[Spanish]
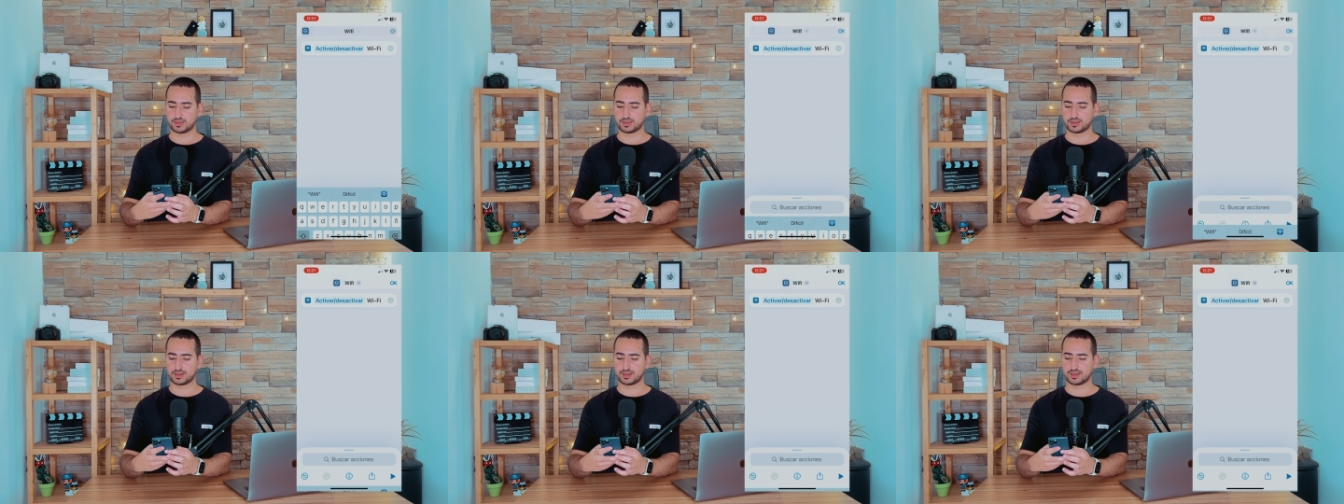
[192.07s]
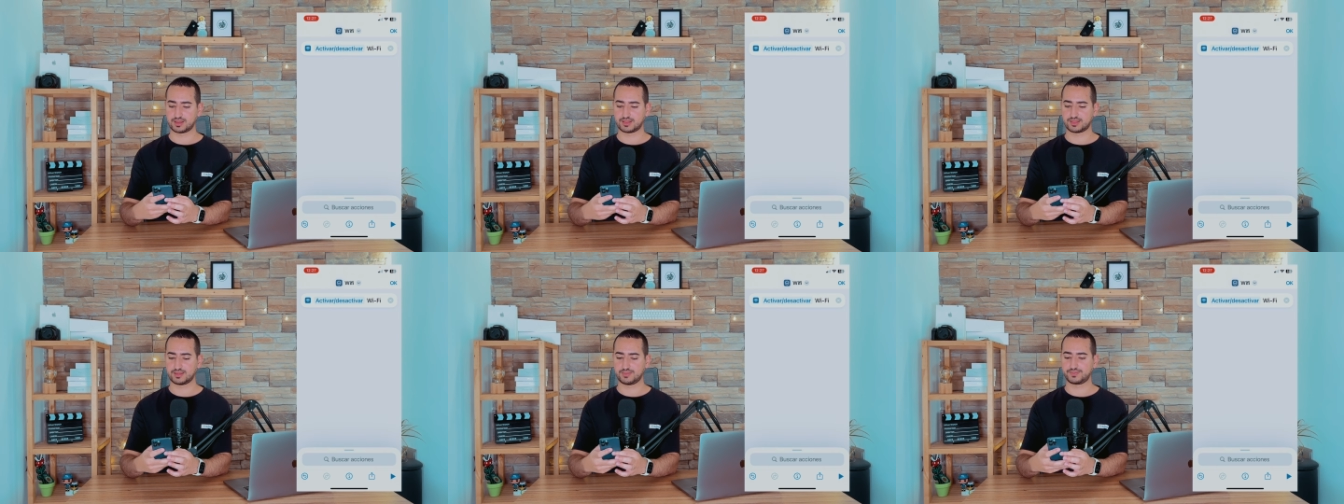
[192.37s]

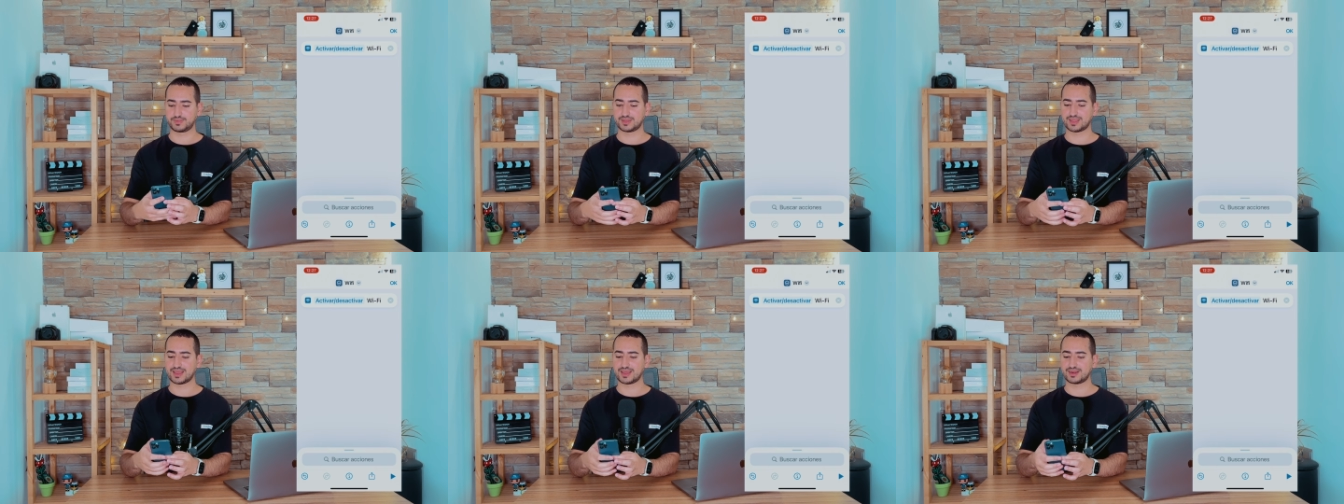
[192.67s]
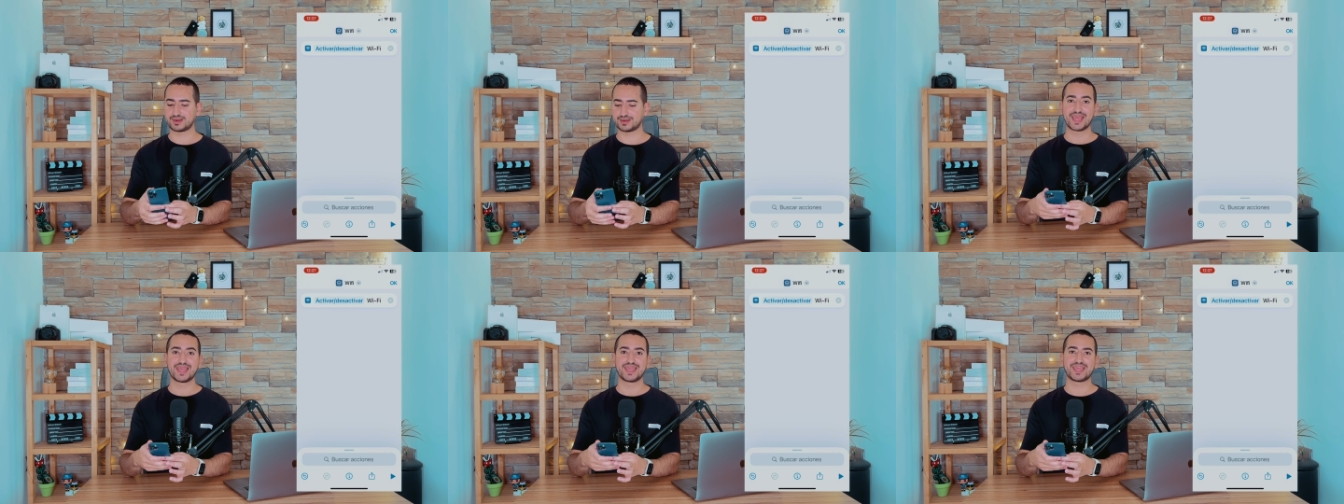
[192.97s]

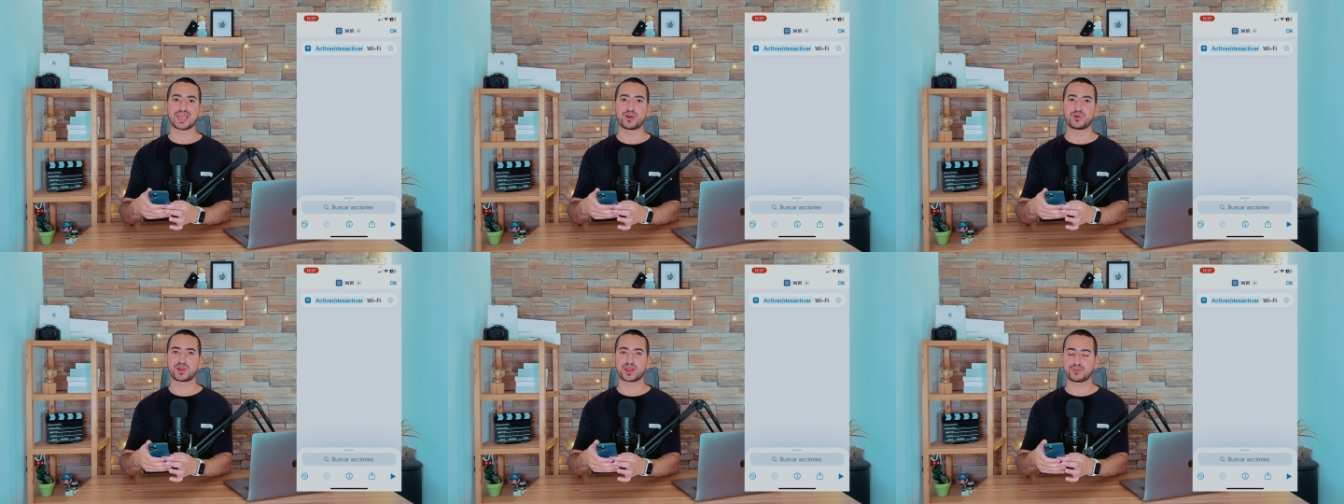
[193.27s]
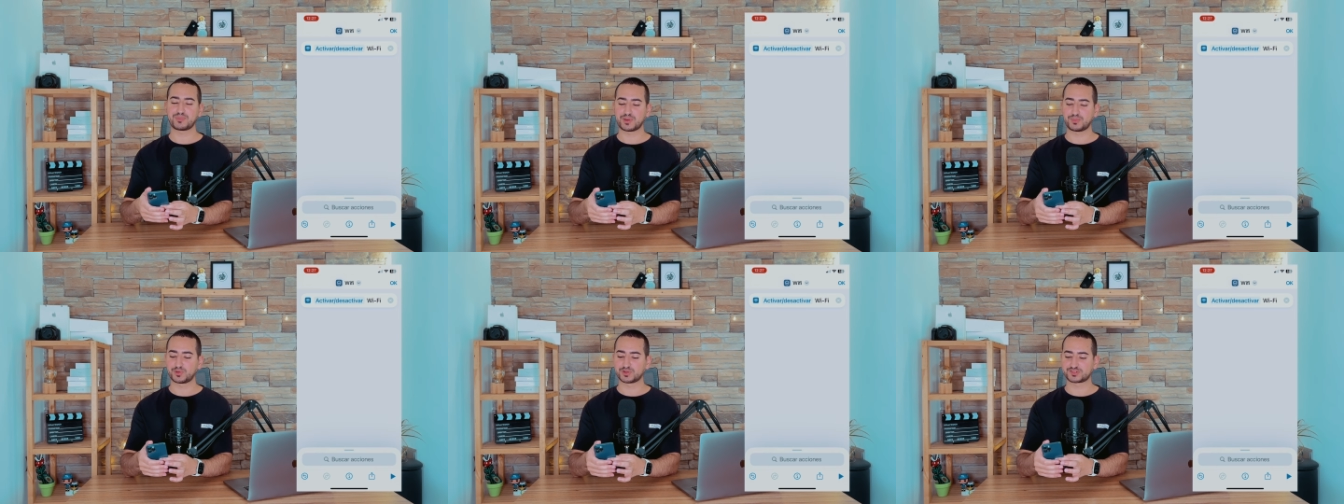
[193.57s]
aceptar y
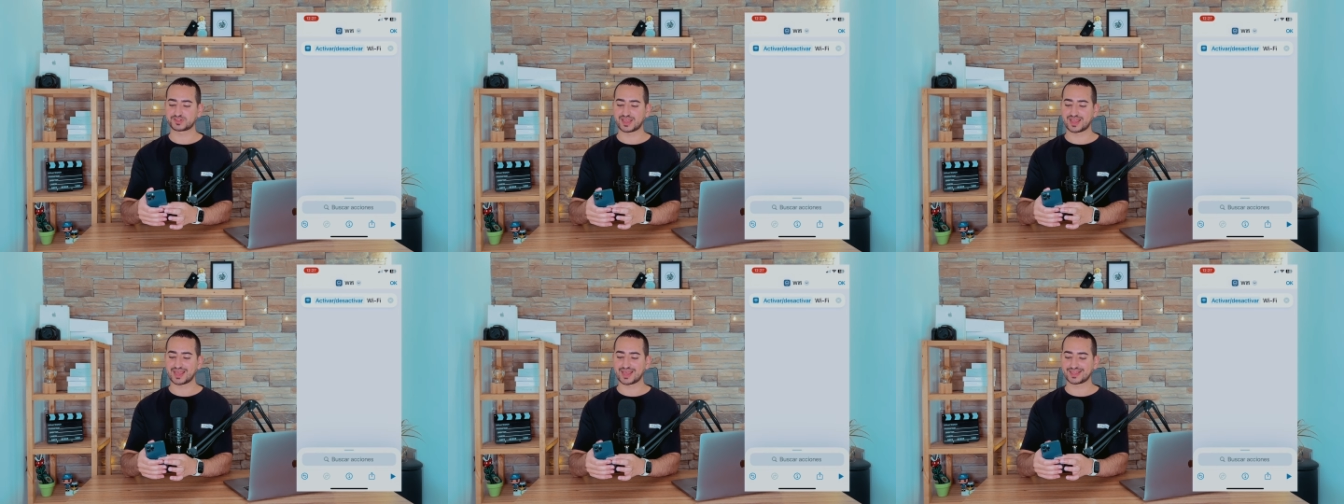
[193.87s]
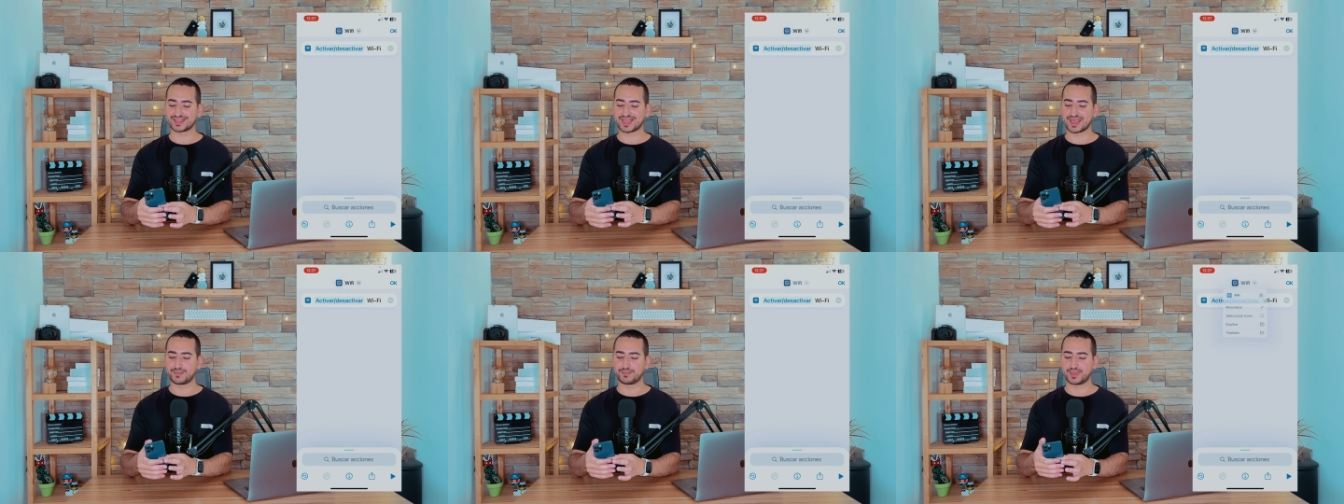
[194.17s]
ahora vamos
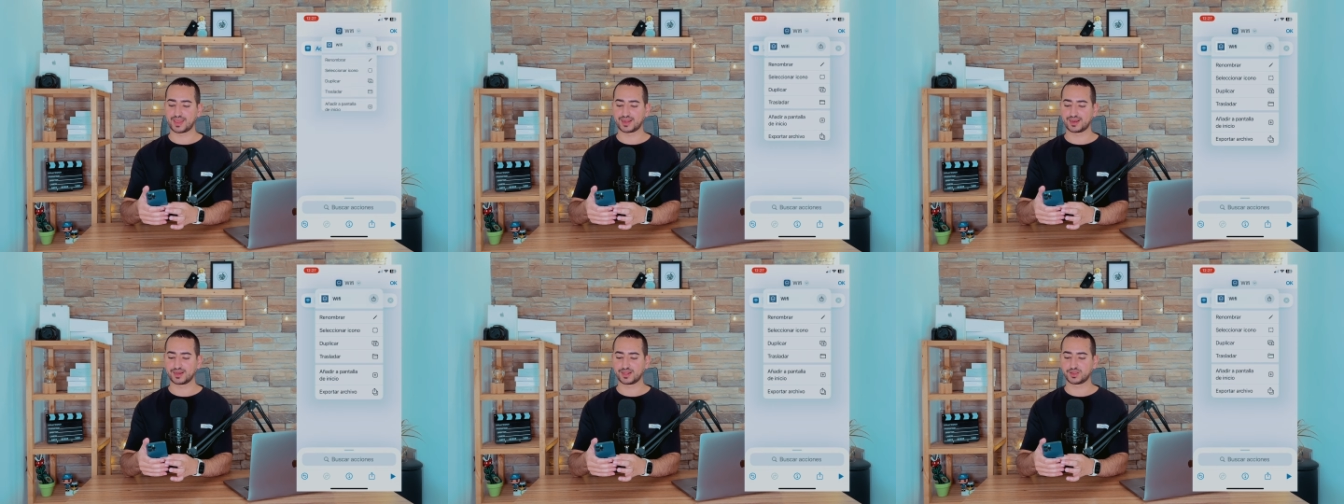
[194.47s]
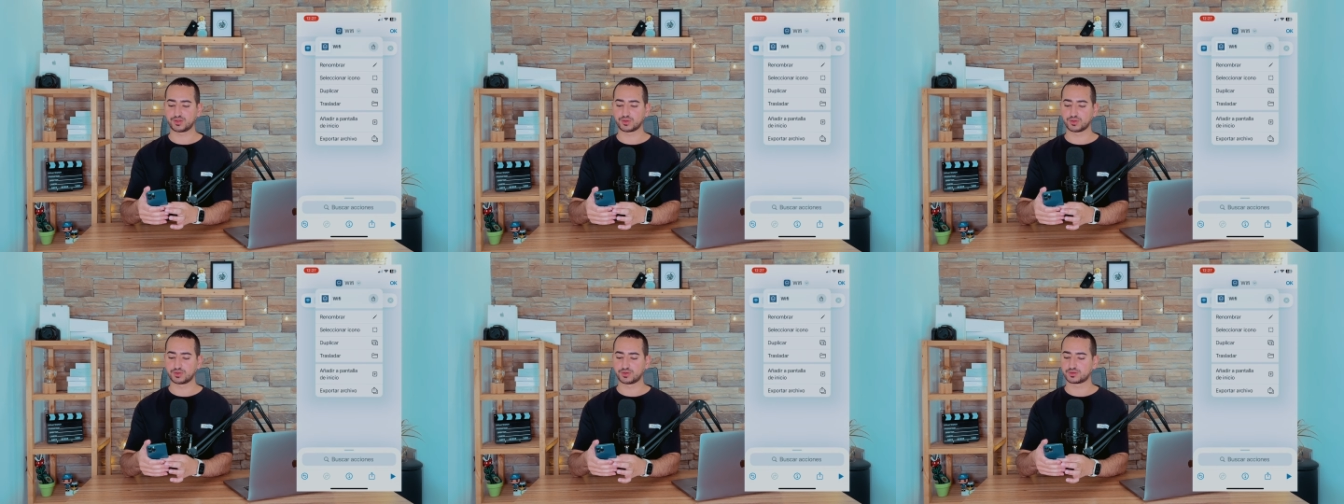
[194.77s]
a cambiar el
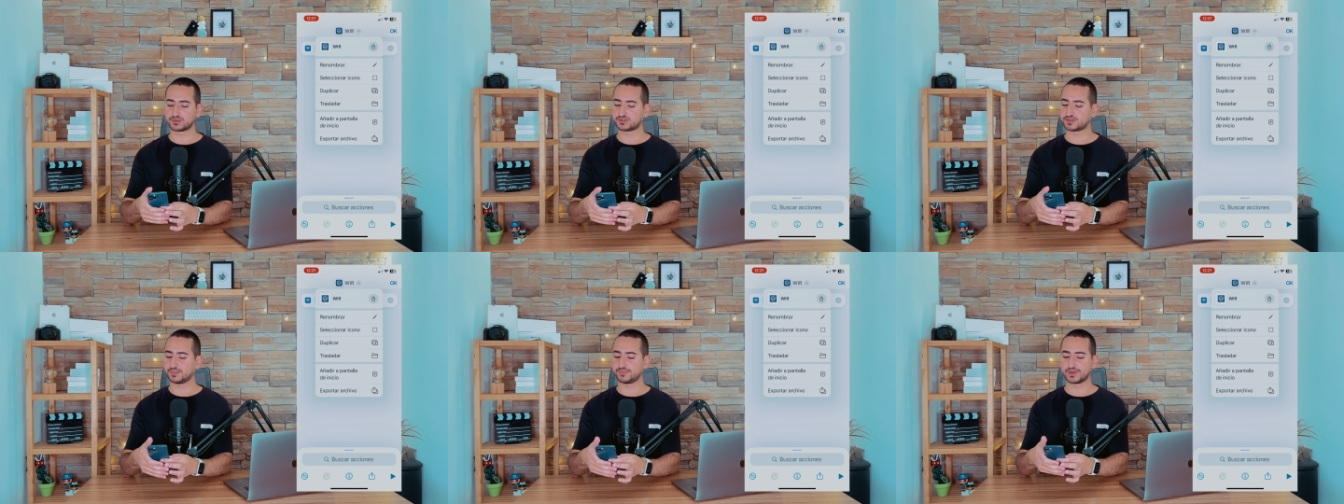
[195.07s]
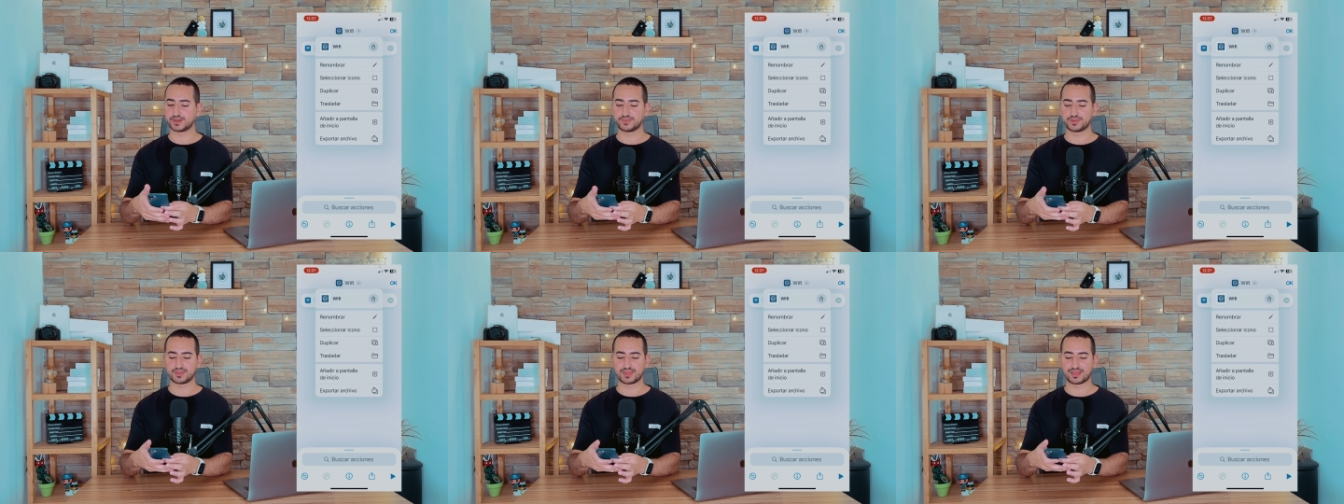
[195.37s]
icono
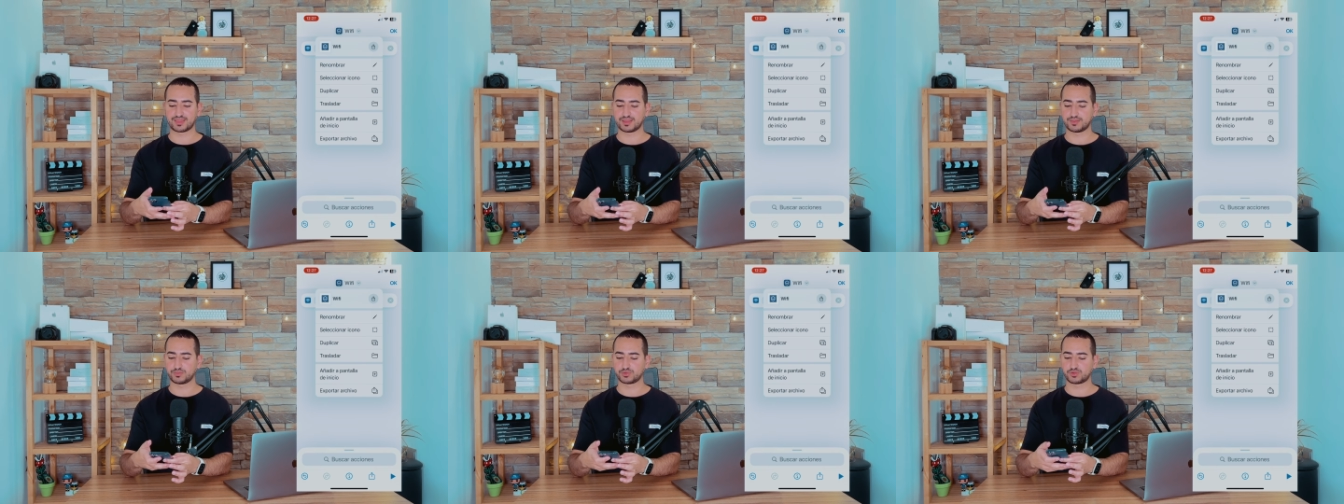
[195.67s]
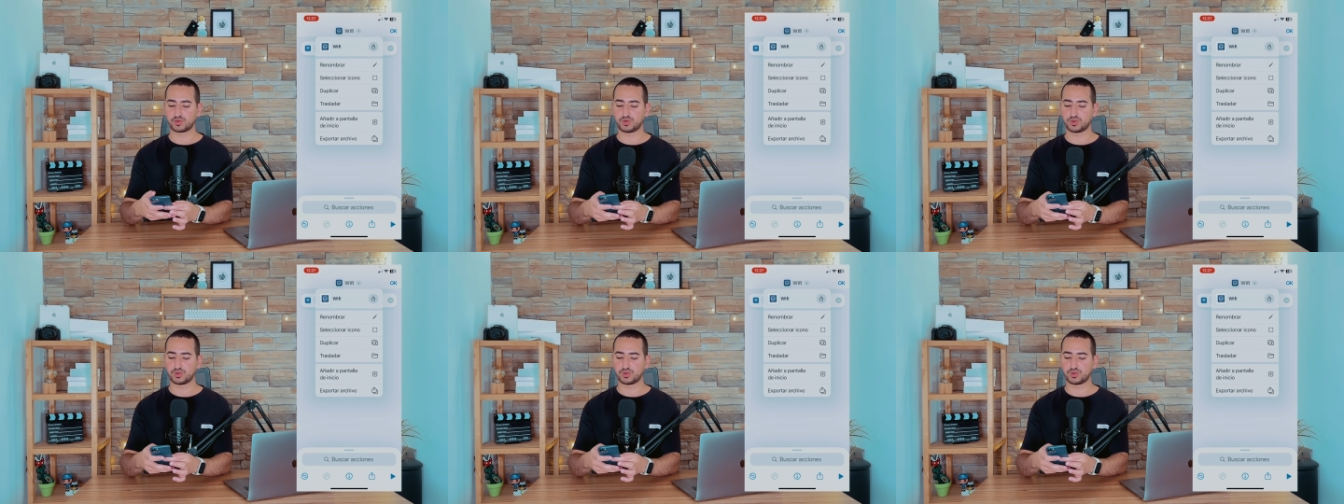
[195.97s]
simplemente hacemos